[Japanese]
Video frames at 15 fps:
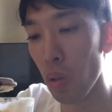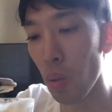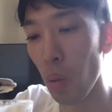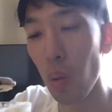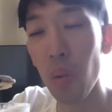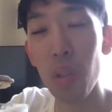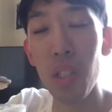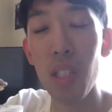
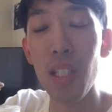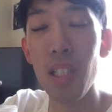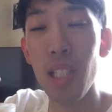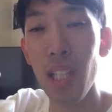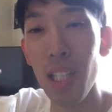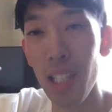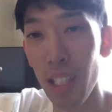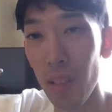
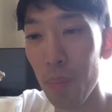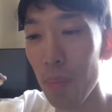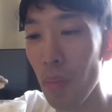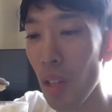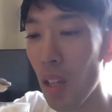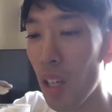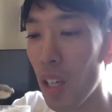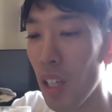
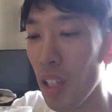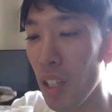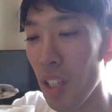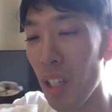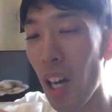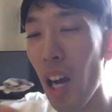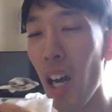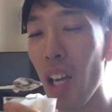コーヒーゼリーに
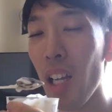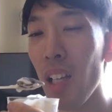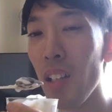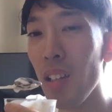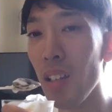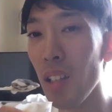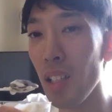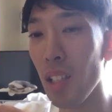絡
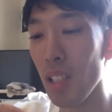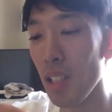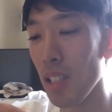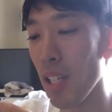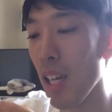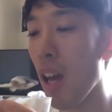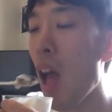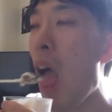んでです
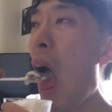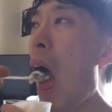ね